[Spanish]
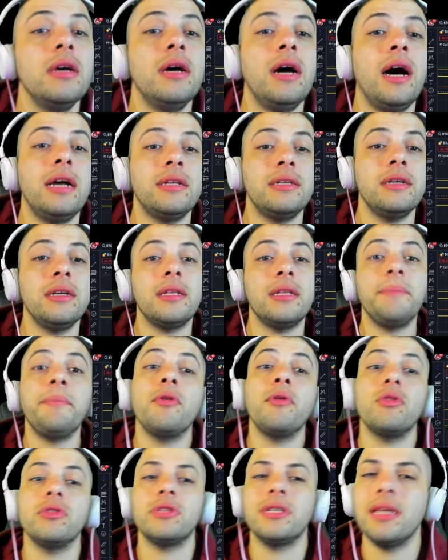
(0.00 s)
así que
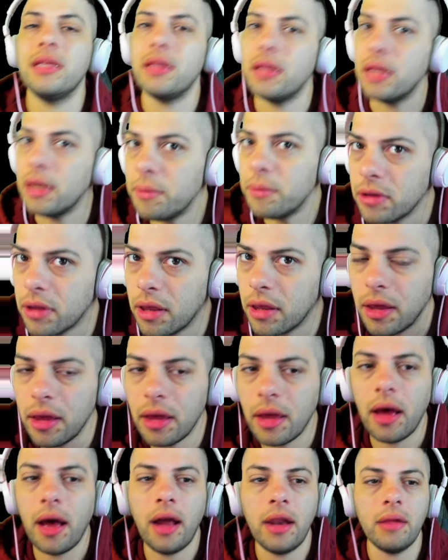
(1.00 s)
tampoco es que tenemos
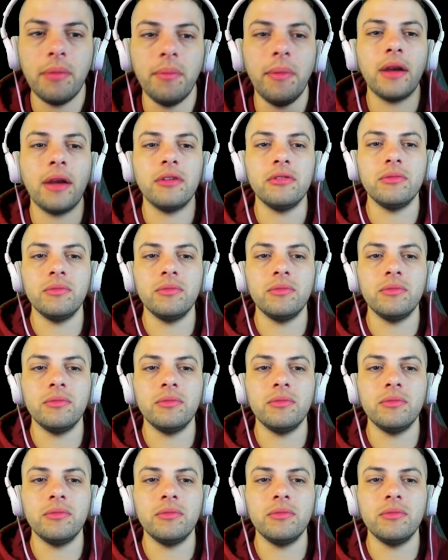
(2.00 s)
que animarnos